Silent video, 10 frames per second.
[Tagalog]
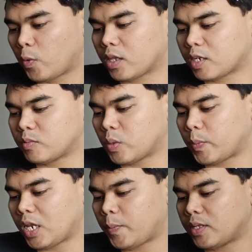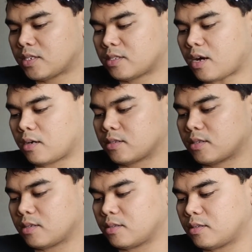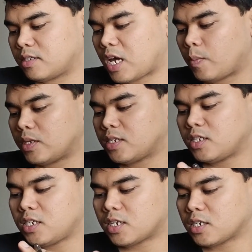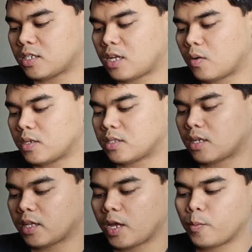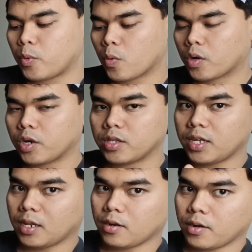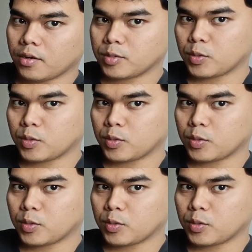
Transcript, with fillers: Welcome to Philippine Stocks. Sabi si Gcash daw is not a broker dealer.